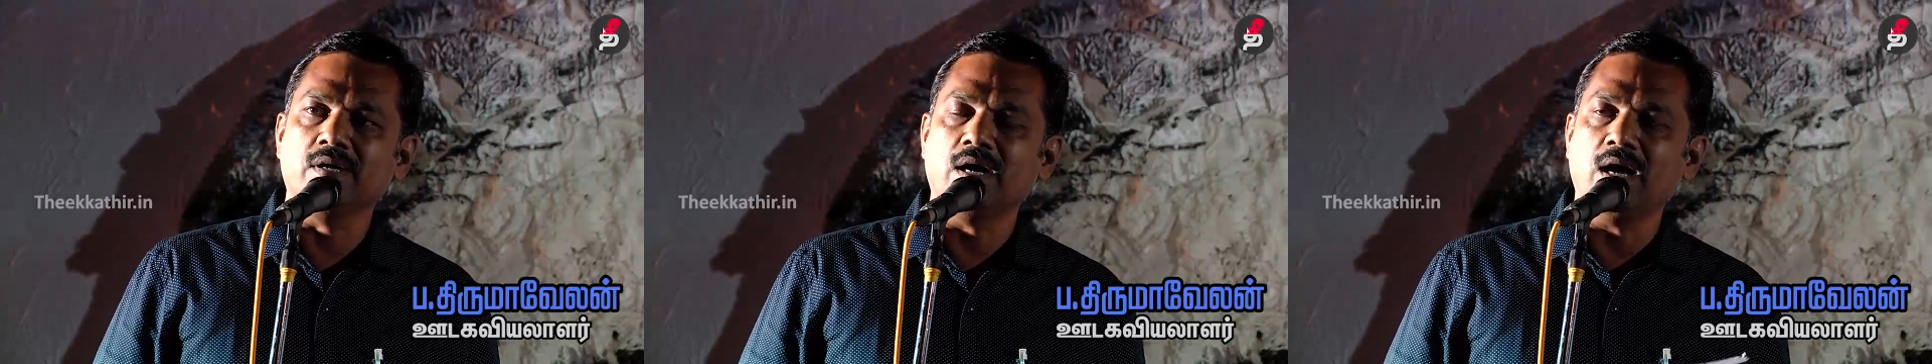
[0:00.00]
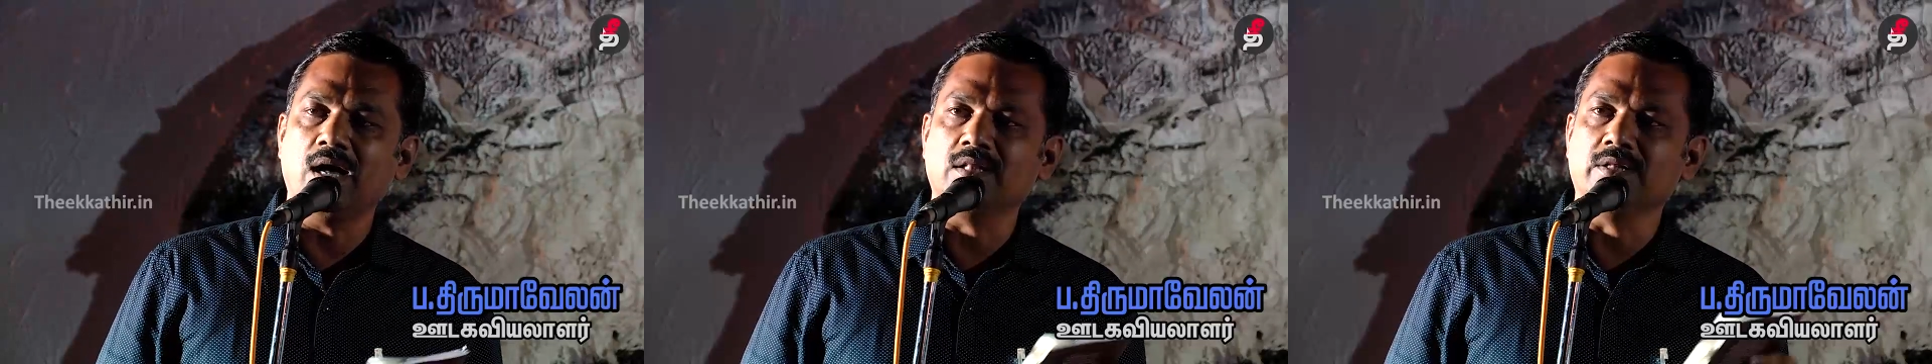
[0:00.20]

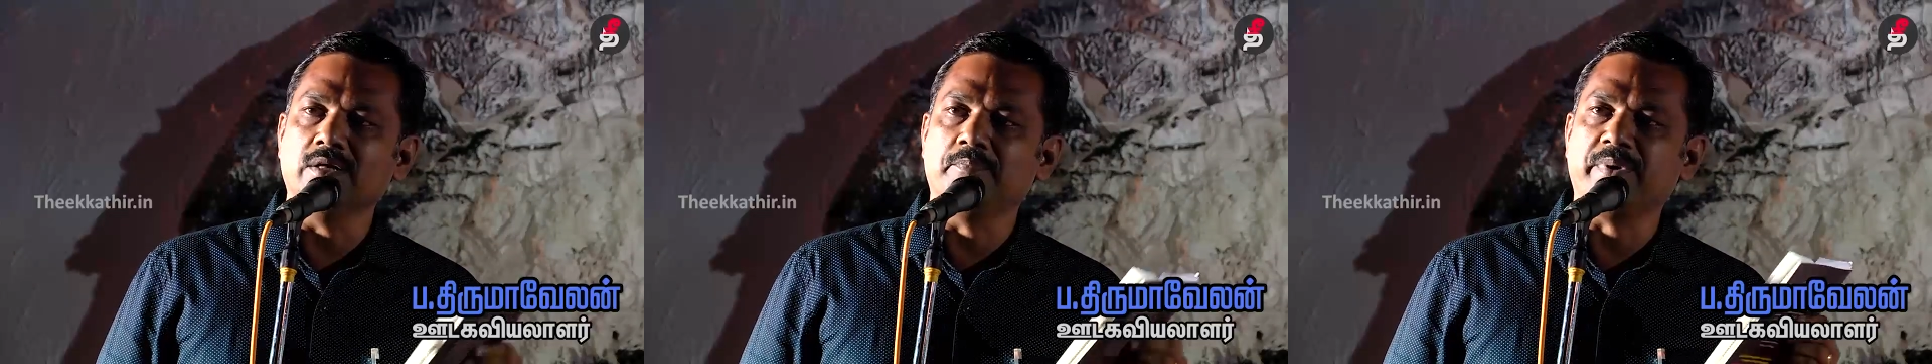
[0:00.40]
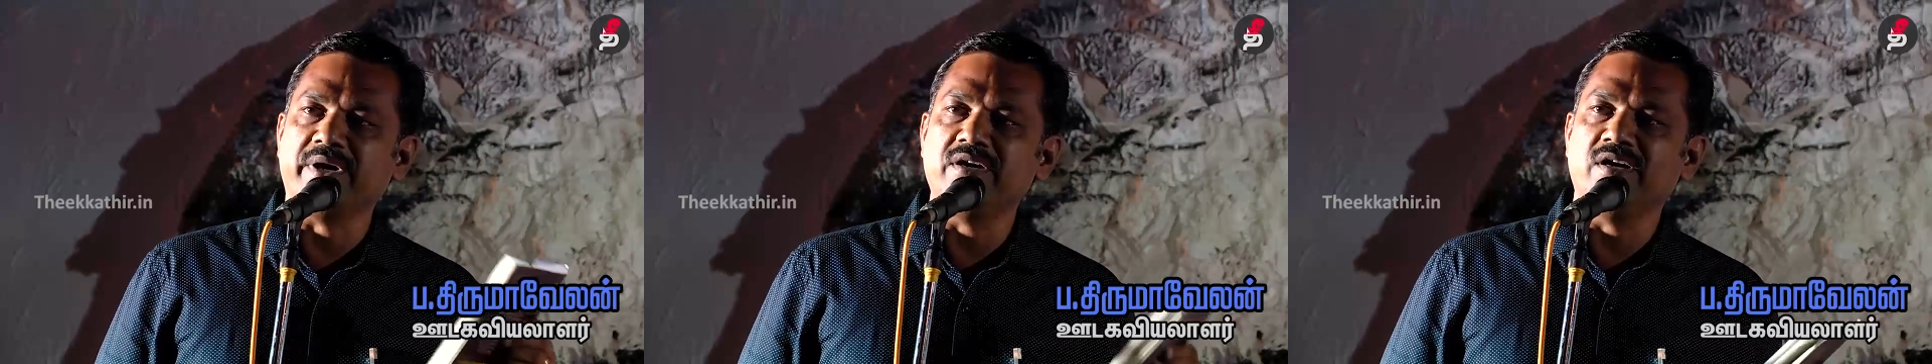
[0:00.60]
அந்த
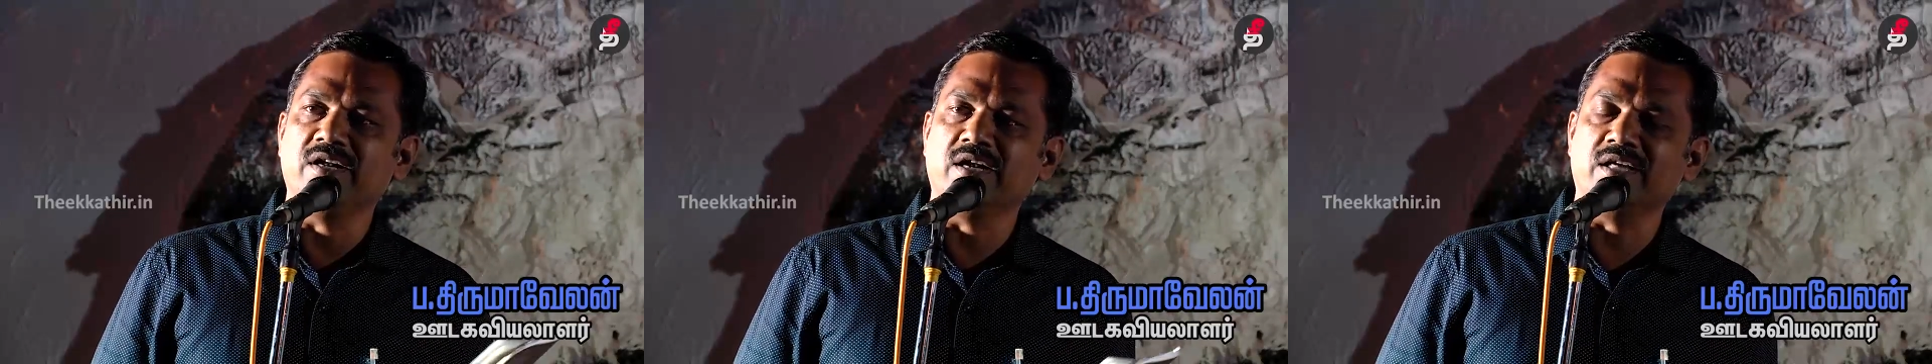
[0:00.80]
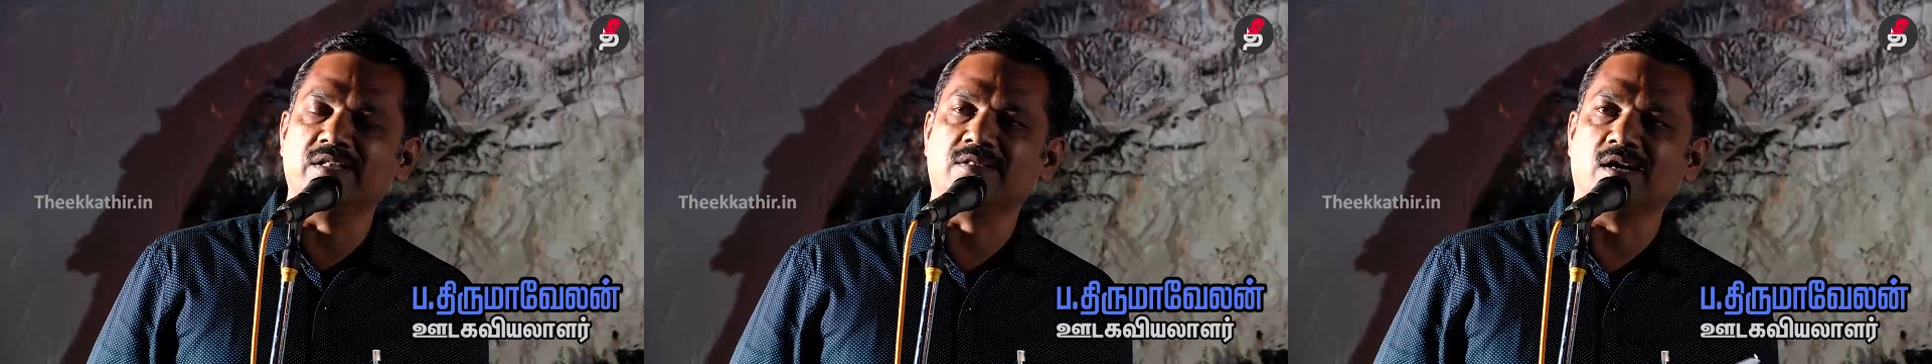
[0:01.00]
பெண்
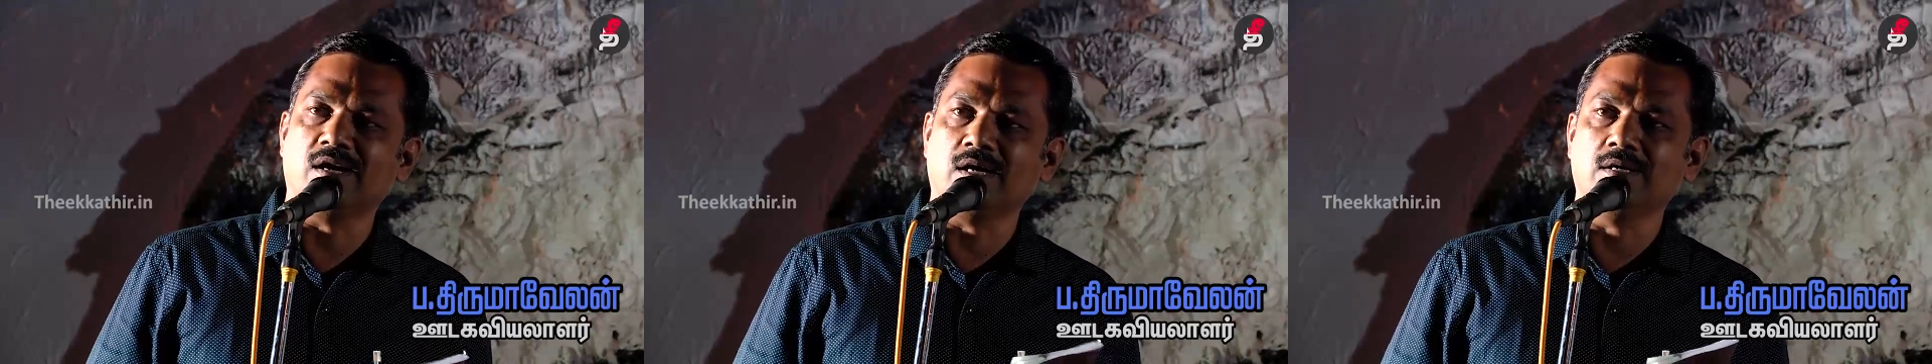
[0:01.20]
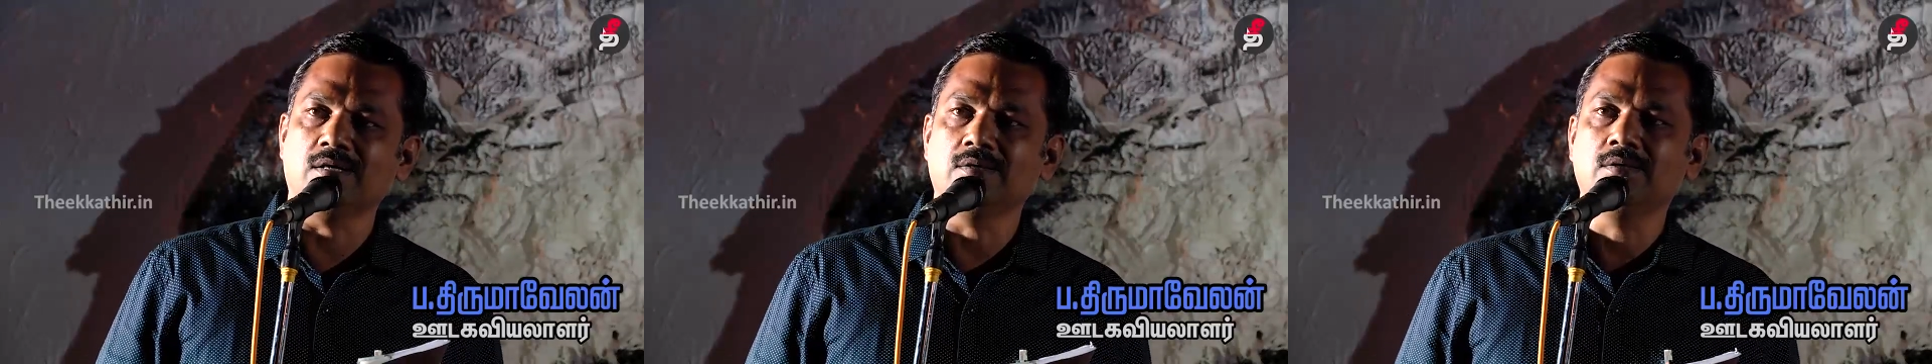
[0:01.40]
நினைத்தாள்
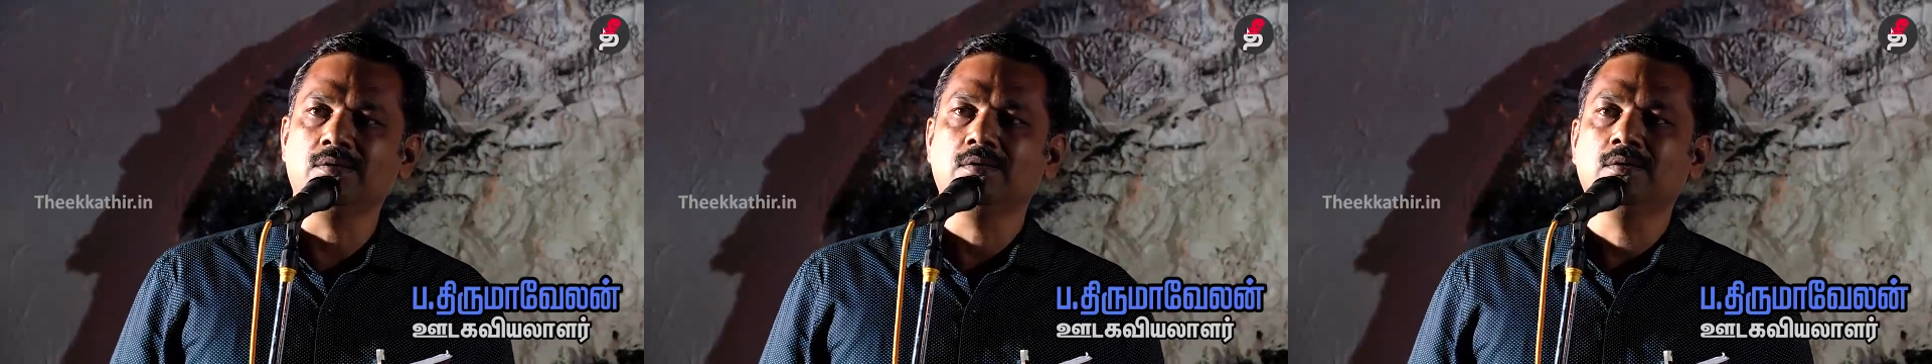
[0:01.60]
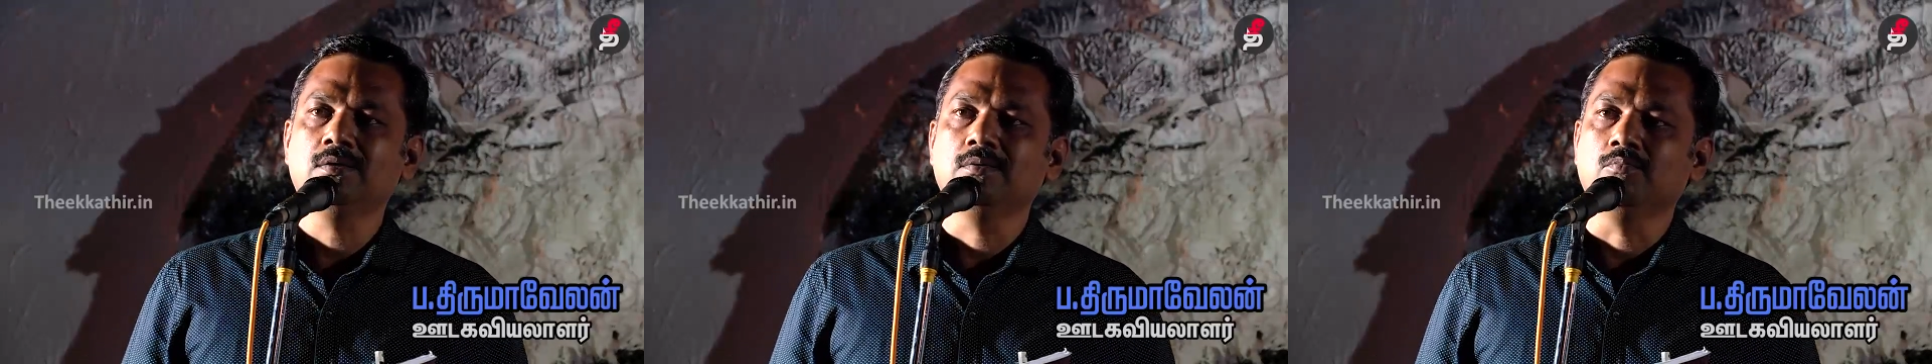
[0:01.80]

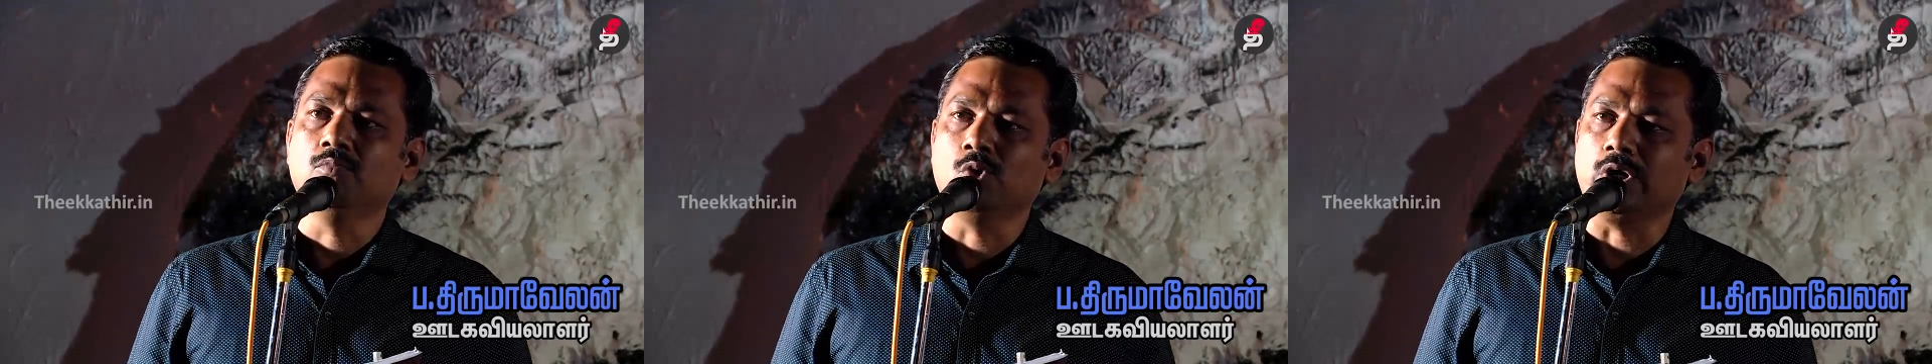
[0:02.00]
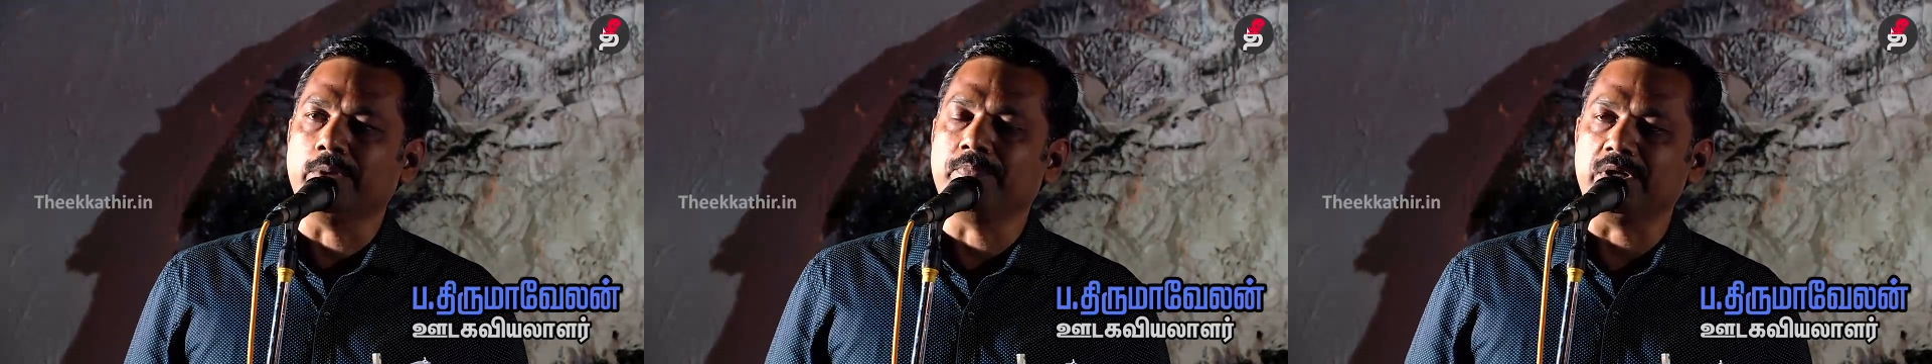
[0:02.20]

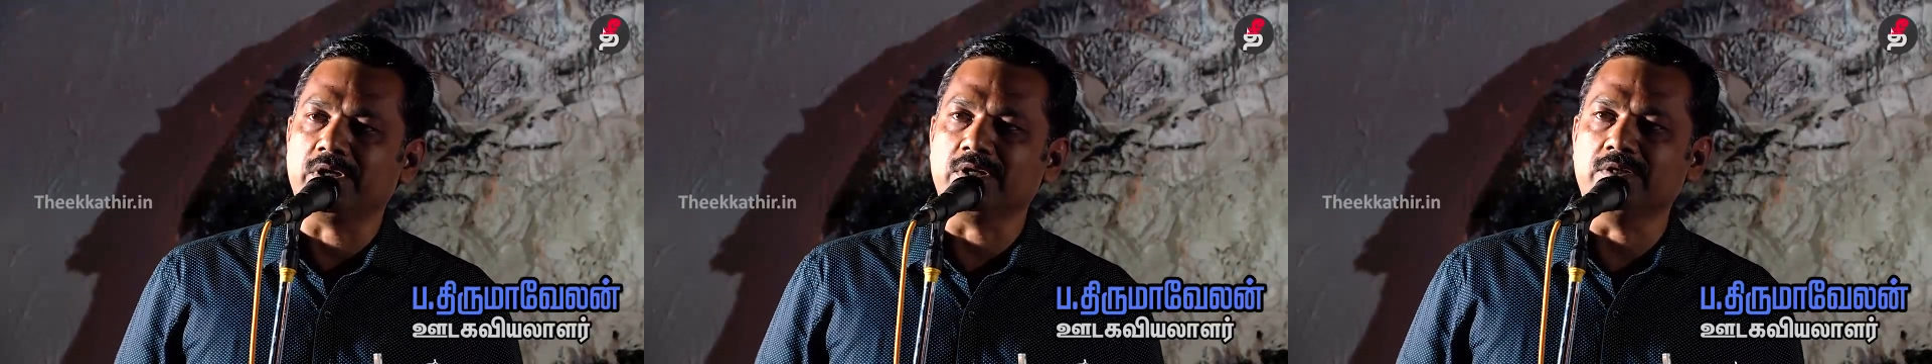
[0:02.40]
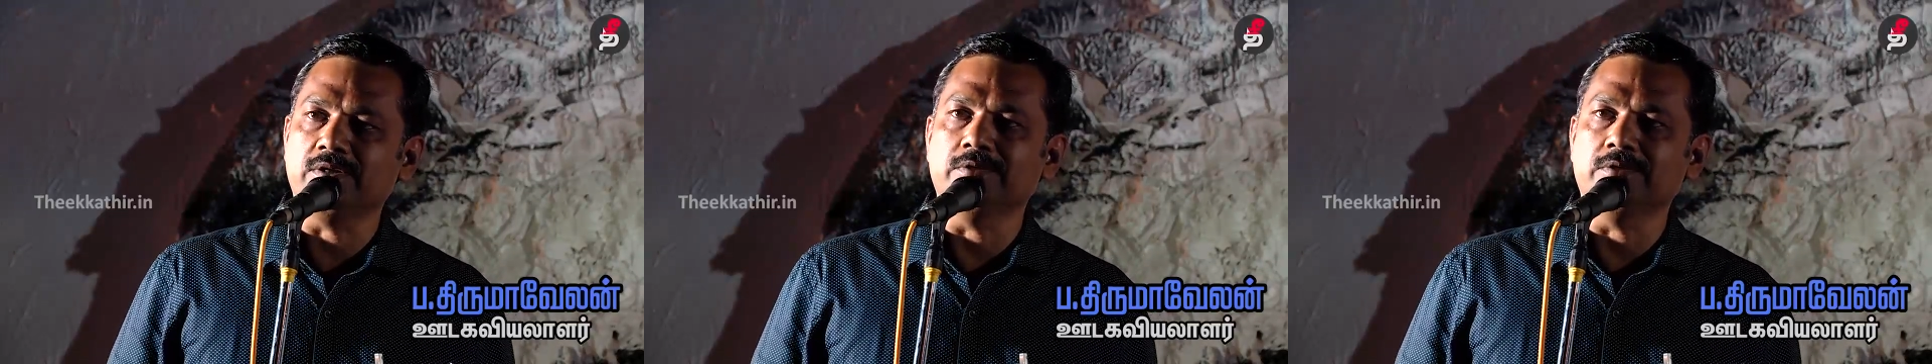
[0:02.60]
மூடப்பட்டது